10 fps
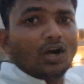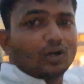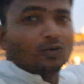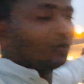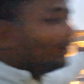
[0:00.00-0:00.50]

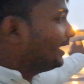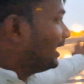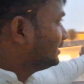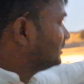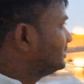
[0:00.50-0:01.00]
और कोई
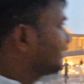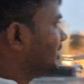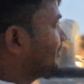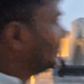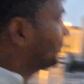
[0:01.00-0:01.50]
हाथी
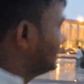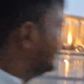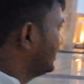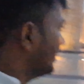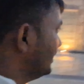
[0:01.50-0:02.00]
सिक्कड़ में
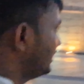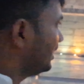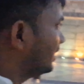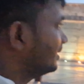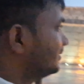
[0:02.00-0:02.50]
बंदी नहीं
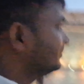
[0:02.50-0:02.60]
है